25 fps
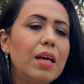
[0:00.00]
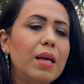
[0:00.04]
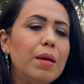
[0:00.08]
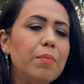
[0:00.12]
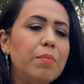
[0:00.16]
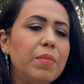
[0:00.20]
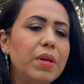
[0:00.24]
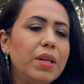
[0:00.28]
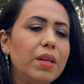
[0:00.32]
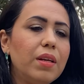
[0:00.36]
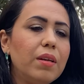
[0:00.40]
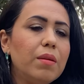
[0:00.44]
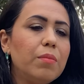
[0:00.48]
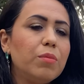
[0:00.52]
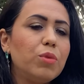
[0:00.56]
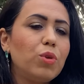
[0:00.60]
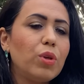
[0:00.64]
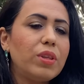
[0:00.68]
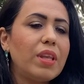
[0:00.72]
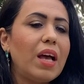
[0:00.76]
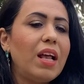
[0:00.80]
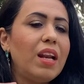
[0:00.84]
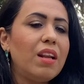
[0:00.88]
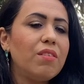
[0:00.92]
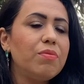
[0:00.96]
من
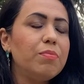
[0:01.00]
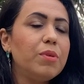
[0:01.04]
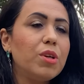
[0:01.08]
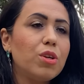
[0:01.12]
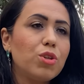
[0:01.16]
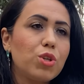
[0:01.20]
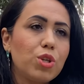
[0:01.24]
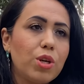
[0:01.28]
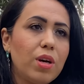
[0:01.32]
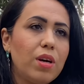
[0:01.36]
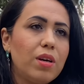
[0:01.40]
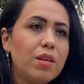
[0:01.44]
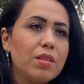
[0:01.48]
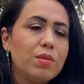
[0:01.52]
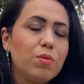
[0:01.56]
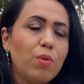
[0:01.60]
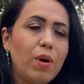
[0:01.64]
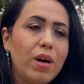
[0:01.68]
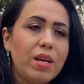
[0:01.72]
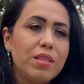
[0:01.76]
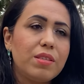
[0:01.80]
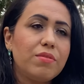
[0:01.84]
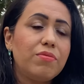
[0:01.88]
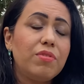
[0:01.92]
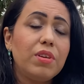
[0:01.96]
تتألف من أشخاص
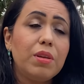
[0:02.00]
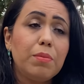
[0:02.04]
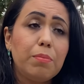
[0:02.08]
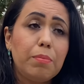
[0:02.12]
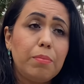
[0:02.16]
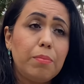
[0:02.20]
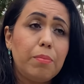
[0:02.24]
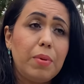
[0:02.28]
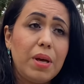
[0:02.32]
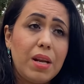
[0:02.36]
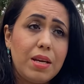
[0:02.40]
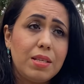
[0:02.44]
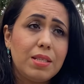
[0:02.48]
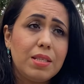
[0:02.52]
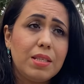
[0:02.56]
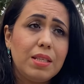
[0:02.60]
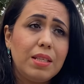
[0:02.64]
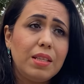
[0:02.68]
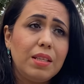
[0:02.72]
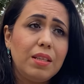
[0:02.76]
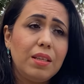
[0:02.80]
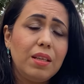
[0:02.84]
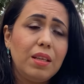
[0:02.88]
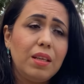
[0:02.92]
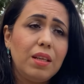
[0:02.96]
وعازفين
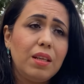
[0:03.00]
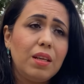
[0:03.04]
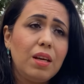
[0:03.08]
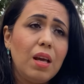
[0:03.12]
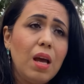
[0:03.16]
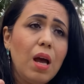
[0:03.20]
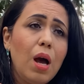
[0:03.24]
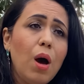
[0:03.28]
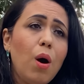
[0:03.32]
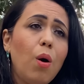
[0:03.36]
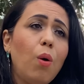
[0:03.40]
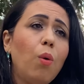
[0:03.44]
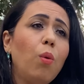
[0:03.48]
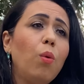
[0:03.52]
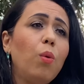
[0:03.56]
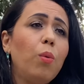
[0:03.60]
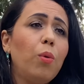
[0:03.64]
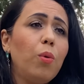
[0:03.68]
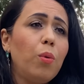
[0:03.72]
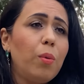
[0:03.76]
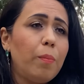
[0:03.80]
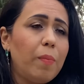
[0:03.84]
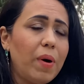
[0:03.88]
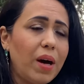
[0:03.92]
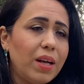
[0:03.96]
برازيليين
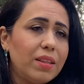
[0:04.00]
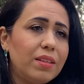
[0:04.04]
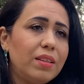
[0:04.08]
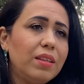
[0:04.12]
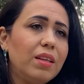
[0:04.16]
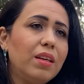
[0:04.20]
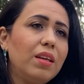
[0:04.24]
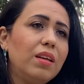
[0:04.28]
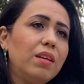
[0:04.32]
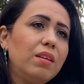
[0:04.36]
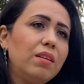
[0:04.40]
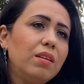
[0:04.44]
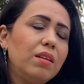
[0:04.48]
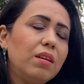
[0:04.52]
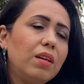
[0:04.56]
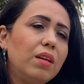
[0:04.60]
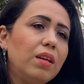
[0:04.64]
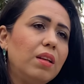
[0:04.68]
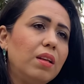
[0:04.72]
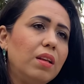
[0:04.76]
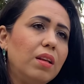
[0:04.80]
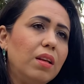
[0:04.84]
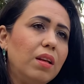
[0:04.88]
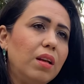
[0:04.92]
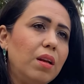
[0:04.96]
وبعدين
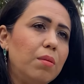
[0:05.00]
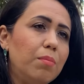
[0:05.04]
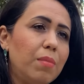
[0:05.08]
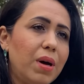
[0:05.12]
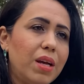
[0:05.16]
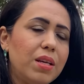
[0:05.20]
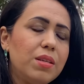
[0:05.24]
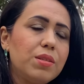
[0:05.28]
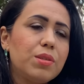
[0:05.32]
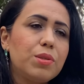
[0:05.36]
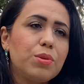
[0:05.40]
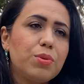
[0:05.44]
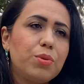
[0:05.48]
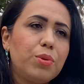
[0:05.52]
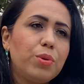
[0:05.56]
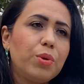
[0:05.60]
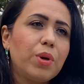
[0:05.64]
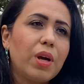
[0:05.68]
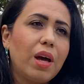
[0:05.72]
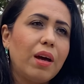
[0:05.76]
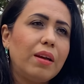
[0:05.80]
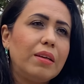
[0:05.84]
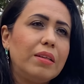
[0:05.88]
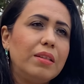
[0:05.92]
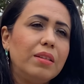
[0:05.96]
المايسترو
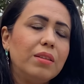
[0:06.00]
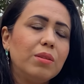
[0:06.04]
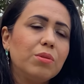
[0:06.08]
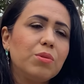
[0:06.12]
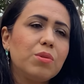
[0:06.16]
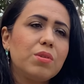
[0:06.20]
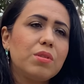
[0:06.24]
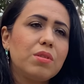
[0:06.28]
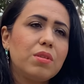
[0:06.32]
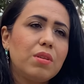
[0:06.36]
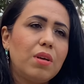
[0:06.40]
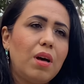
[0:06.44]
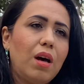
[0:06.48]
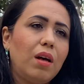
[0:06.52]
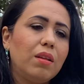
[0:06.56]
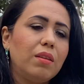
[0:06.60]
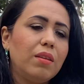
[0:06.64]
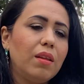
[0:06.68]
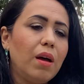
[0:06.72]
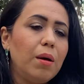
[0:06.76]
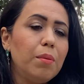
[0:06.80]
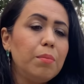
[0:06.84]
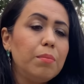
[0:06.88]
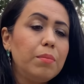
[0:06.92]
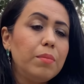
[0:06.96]
كارلينوس
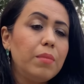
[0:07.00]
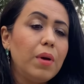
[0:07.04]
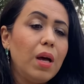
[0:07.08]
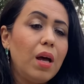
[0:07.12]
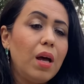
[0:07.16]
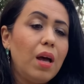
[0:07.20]
أضم